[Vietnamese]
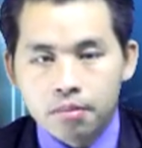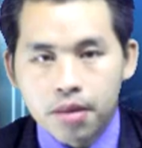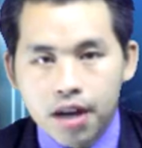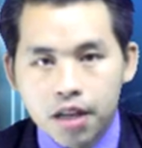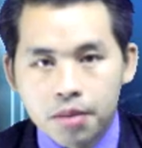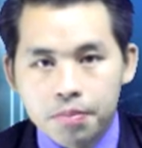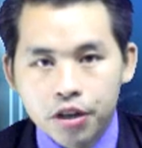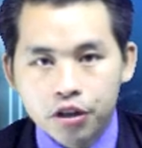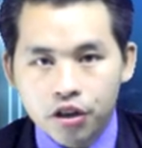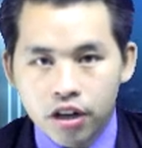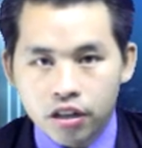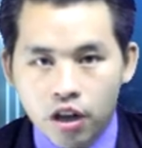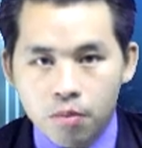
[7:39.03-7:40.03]
mà lấy bê
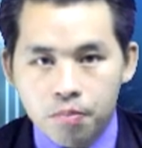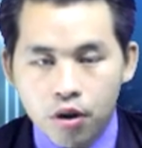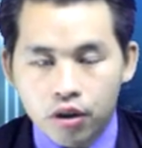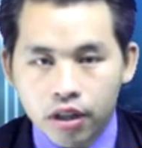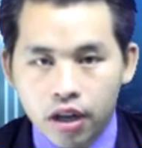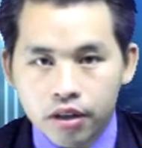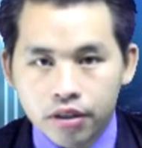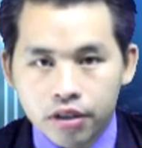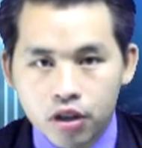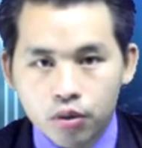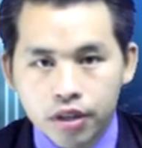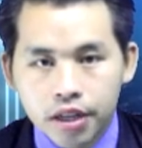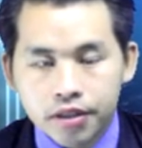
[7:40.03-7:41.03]
sẽ tạo bỏ tờ nhất
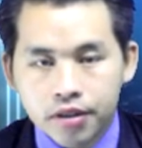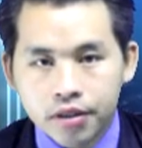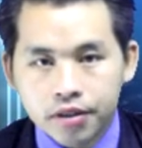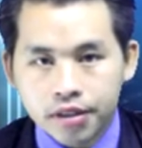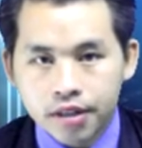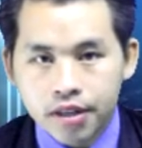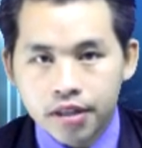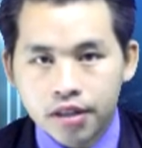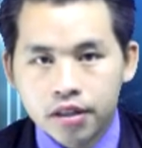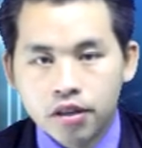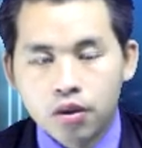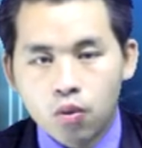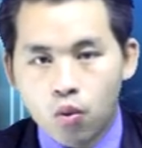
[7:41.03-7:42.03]
trò tê sáu sự